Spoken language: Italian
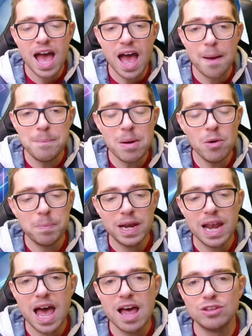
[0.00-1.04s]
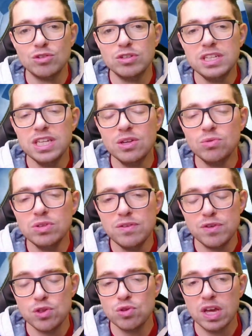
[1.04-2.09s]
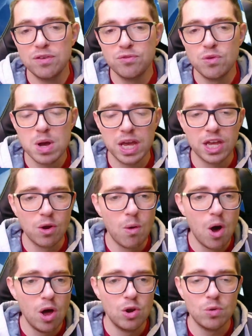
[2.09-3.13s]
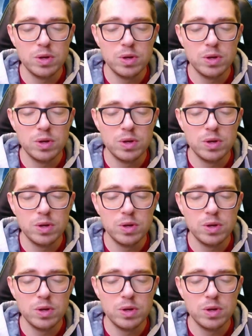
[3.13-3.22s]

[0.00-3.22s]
Abbiamo parlato di un difensore fuori ruolo,